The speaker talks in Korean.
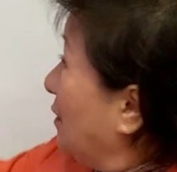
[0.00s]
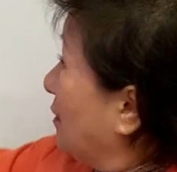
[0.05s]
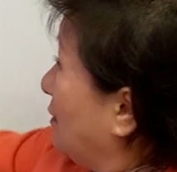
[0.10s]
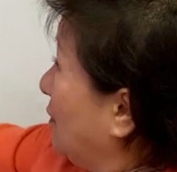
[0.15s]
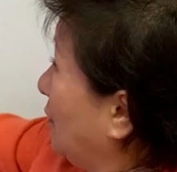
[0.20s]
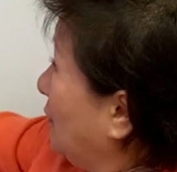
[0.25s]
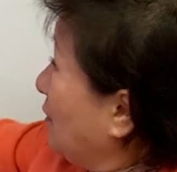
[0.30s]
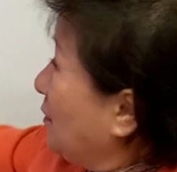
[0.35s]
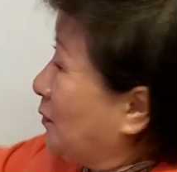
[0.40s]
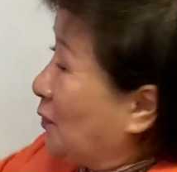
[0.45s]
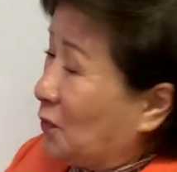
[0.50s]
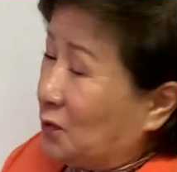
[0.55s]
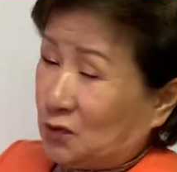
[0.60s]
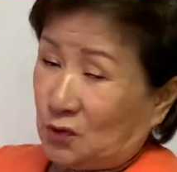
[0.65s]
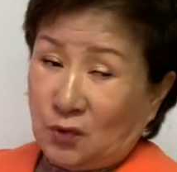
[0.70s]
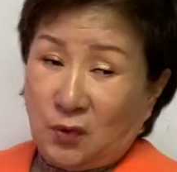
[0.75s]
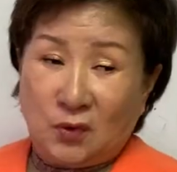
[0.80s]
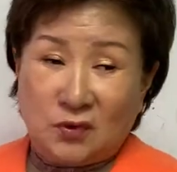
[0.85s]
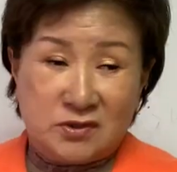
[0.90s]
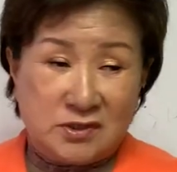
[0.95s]
그걸 보고
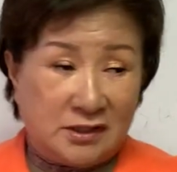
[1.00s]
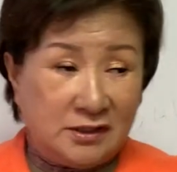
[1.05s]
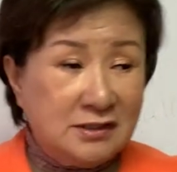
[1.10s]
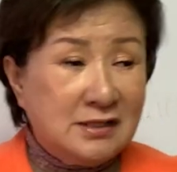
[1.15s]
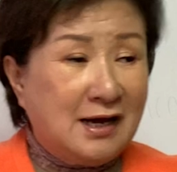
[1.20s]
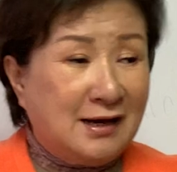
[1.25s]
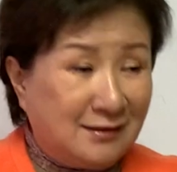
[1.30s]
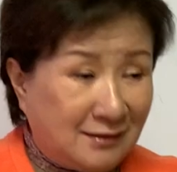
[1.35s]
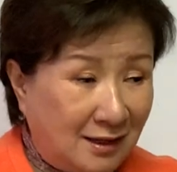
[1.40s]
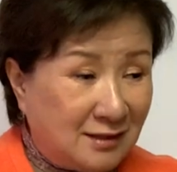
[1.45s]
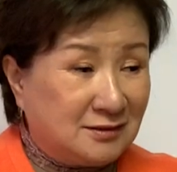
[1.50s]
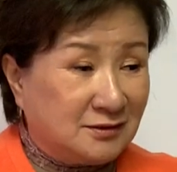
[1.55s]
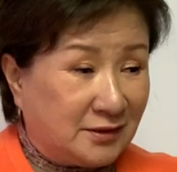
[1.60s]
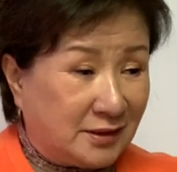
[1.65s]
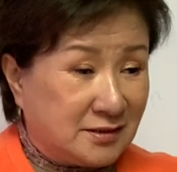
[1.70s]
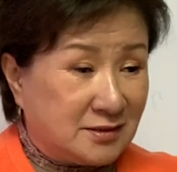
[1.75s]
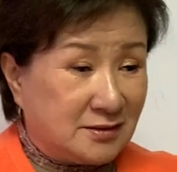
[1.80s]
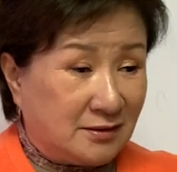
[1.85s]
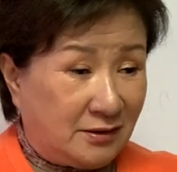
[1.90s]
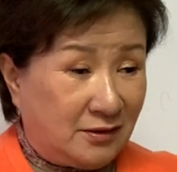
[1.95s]
도전하라
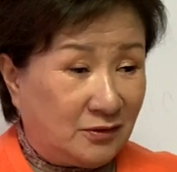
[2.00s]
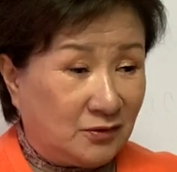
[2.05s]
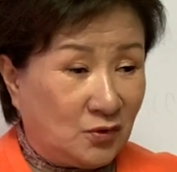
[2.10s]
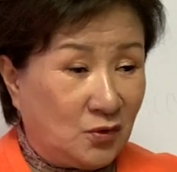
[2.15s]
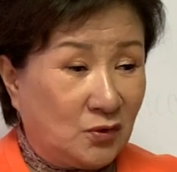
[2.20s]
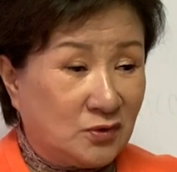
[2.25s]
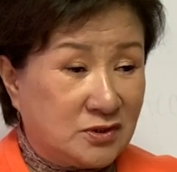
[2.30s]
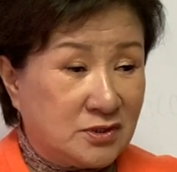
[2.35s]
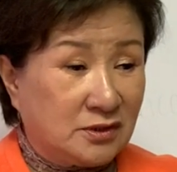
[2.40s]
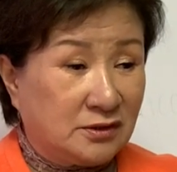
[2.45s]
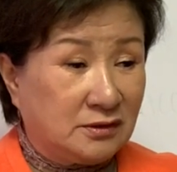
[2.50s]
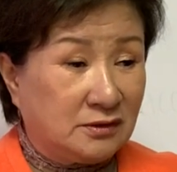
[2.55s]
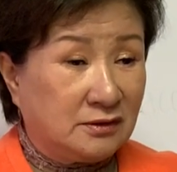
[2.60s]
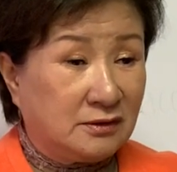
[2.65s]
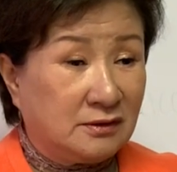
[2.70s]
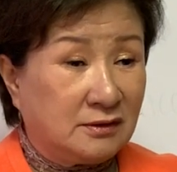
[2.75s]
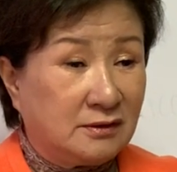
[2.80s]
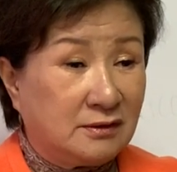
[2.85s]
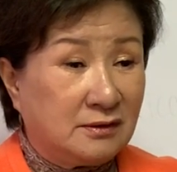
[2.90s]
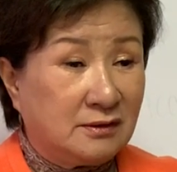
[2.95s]
그랬어요. 도전.
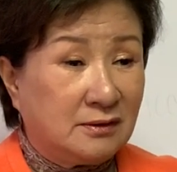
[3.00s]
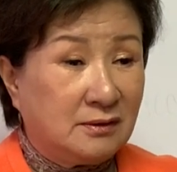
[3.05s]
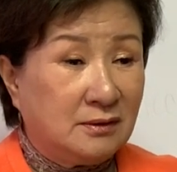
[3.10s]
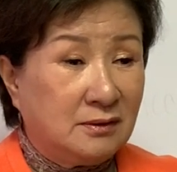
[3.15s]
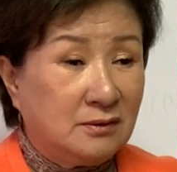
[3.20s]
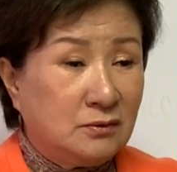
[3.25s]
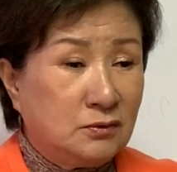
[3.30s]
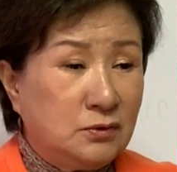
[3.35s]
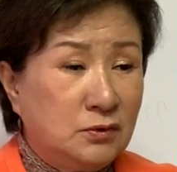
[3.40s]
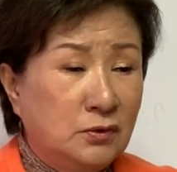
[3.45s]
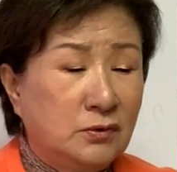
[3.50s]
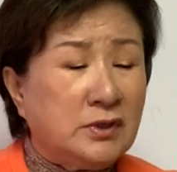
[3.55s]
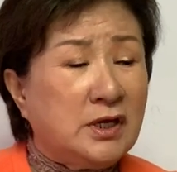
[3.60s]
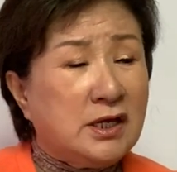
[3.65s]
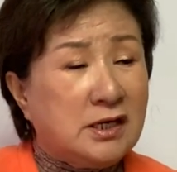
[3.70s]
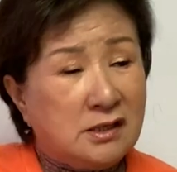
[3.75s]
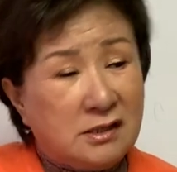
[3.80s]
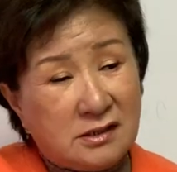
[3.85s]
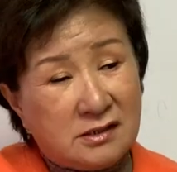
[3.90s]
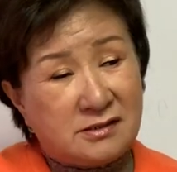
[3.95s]
그, 요게
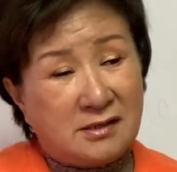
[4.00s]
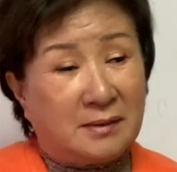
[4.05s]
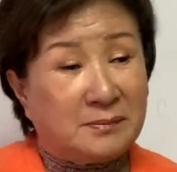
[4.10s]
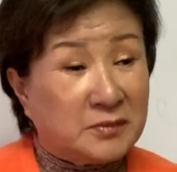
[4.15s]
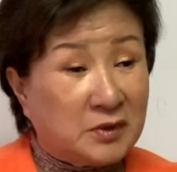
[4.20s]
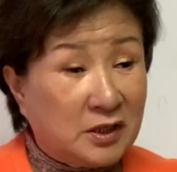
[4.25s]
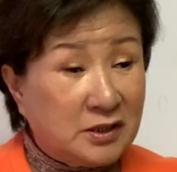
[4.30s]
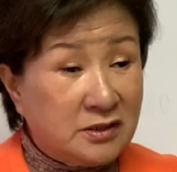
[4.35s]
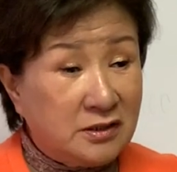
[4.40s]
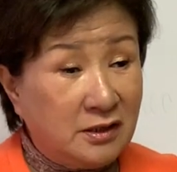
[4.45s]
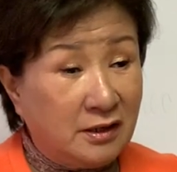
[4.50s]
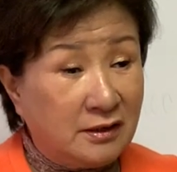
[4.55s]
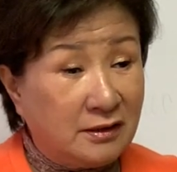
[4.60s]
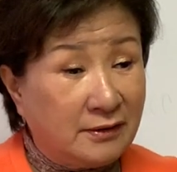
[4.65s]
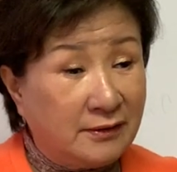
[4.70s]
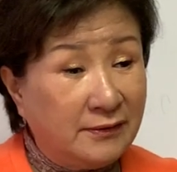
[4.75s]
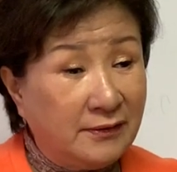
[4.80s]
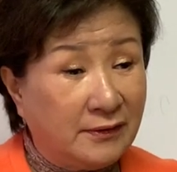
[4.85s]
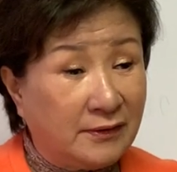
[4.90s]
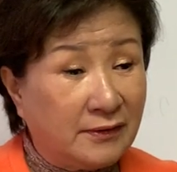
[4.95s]
1, 2,
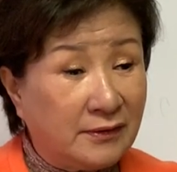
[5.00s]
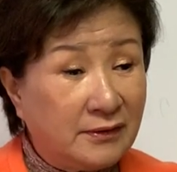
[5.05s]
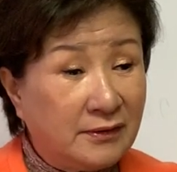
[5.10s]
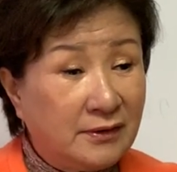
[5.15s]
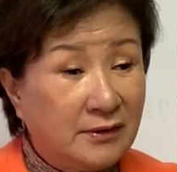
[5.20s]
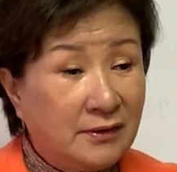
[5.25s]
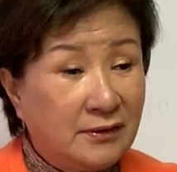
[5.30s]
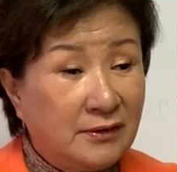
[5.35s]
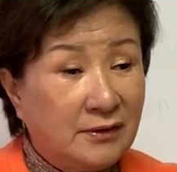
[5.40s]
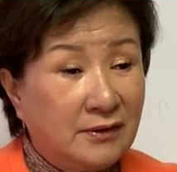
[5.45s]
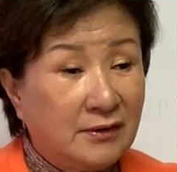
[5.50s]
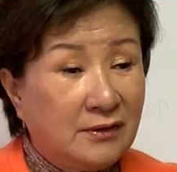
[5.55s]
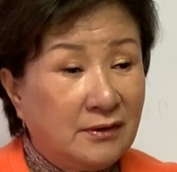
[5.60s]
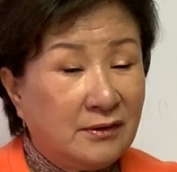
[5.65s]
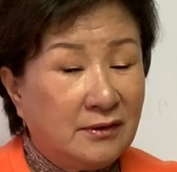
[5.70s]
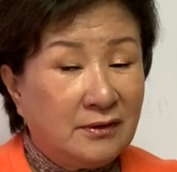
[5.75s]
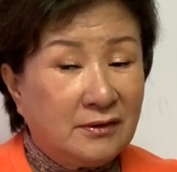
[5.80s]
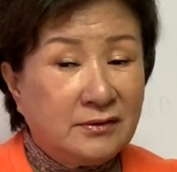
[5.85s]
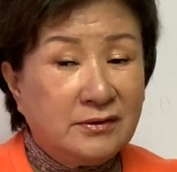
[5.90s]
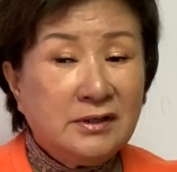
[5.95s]
3강이에요.
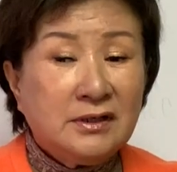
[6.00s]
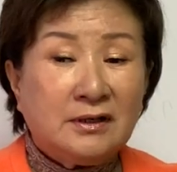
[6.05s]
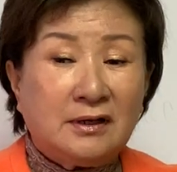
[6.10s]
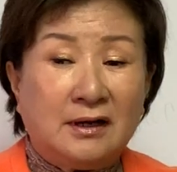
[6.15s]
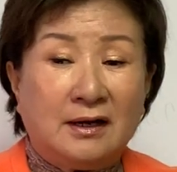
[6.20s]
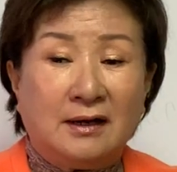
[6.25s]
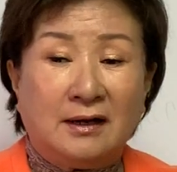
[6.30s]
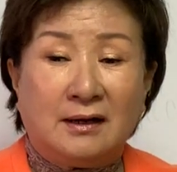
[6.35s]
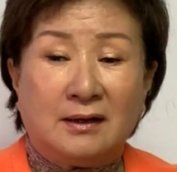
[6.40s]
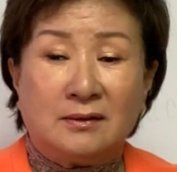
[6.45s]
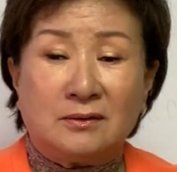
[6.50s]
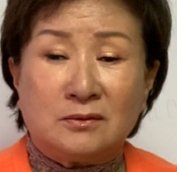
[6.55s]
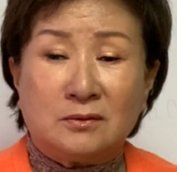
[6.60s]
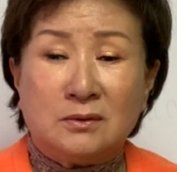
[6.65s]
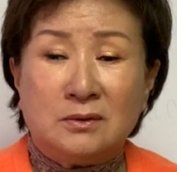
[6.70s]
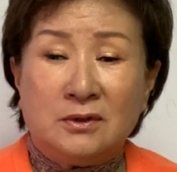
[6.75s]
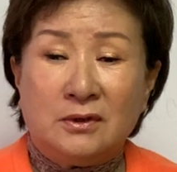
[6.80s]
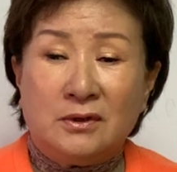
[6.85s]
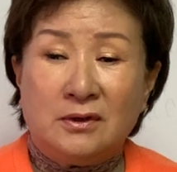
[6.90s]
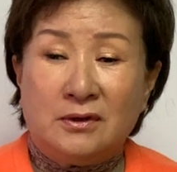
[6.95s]
그러니까
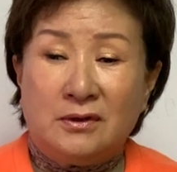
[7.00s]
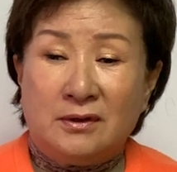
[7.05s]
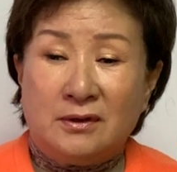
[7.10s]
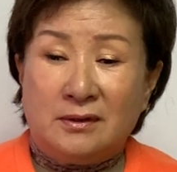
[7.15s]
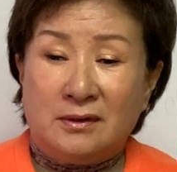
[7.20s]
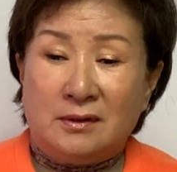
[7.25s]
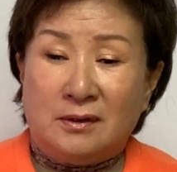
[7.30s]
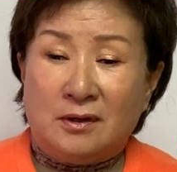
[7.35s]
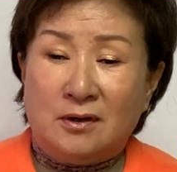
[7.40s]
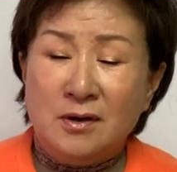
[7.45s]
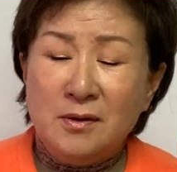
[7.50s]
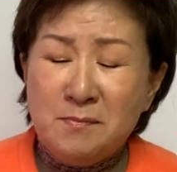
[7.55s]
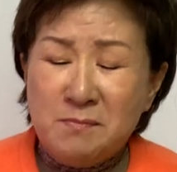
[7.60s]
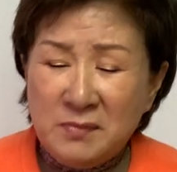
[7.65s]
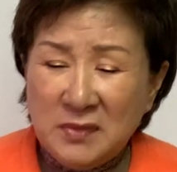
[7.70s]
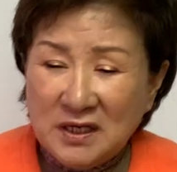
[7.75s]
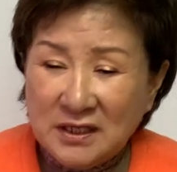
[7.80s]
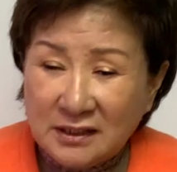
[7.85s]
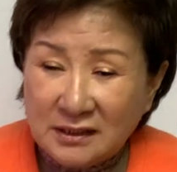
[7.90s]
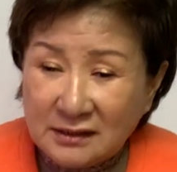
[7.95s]

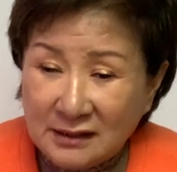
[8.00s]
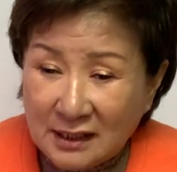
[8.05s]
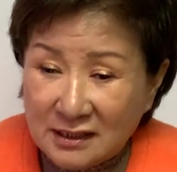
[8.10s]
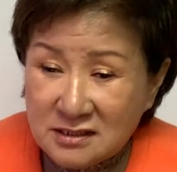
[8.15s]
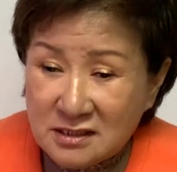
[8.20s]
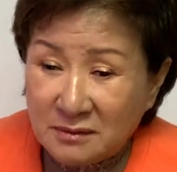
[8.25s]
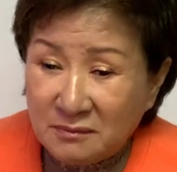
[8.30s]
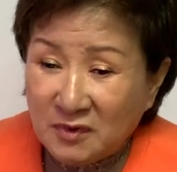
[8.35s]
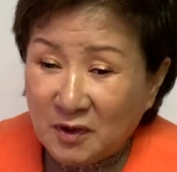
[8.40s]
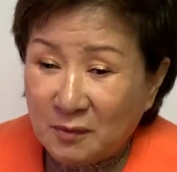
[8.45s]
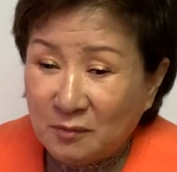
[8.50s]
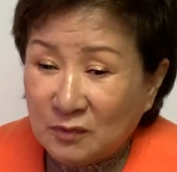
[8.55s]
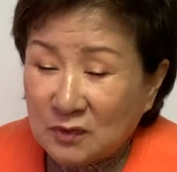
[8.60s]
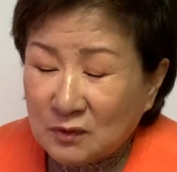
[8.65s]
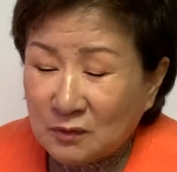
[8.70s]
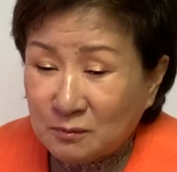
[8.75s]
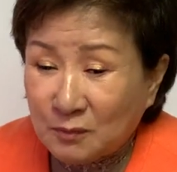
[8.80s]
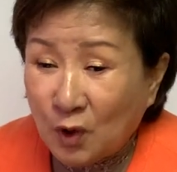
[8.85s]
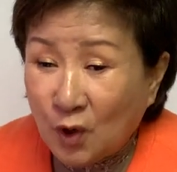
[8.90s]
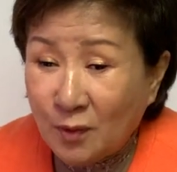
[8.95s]
엄밀히 따지면
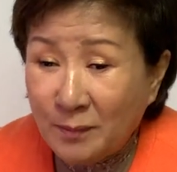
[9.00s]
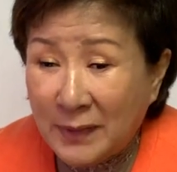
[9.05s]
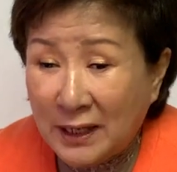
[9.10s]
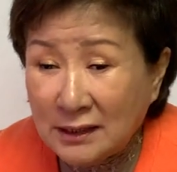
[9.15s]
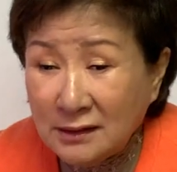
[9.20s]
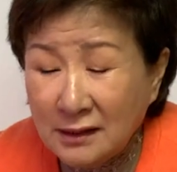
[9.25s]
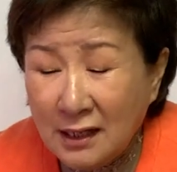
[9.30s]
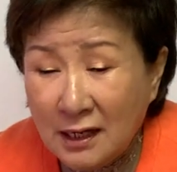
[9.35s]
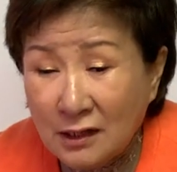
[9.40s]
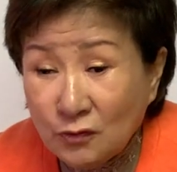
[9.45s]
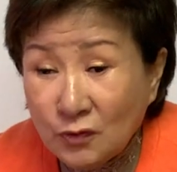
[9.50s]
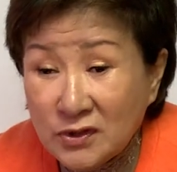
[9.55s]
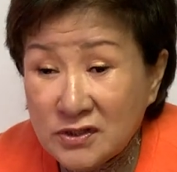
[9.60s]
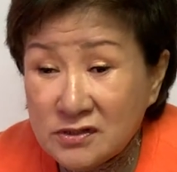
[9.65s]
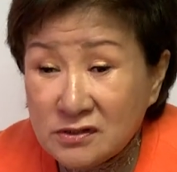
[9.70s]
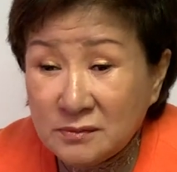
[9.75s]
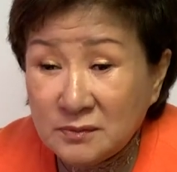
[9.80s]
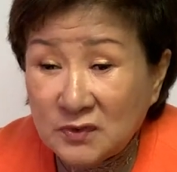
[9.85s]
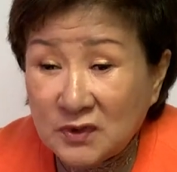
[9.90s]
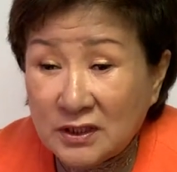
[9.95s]
뭐만 하고
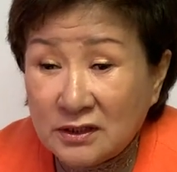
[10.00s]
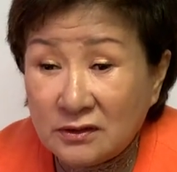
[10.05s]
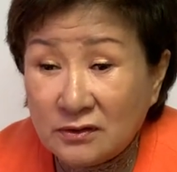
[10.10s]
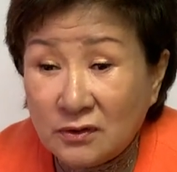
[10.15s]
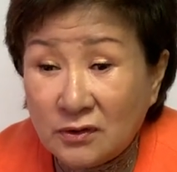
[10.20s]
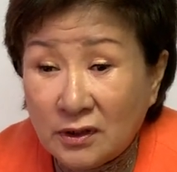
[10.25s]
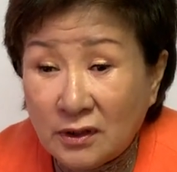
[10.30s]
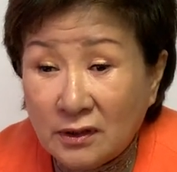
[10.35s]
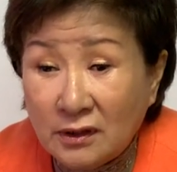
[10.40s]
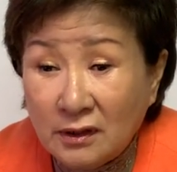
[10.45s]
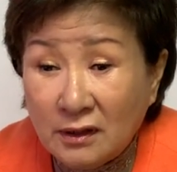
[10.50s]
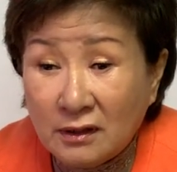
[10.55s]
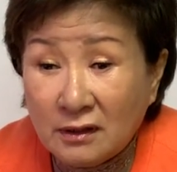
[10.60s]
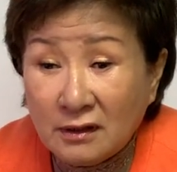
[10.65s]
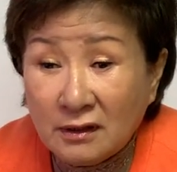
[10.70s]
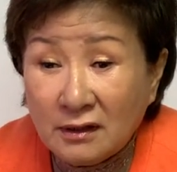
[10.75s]
있으면 되는 거예요?